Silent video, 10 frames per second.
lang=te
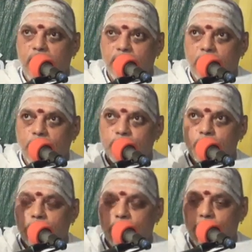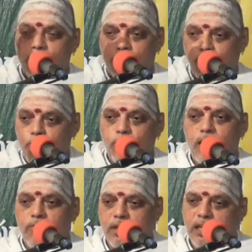ఆ ధనస్సునకు రెండు
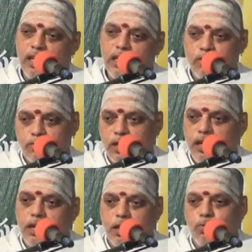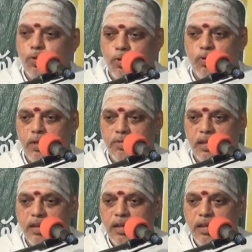కోట్లున్నవి ఏ ధనస్సుకైనా రెండు కోట్లుంటవి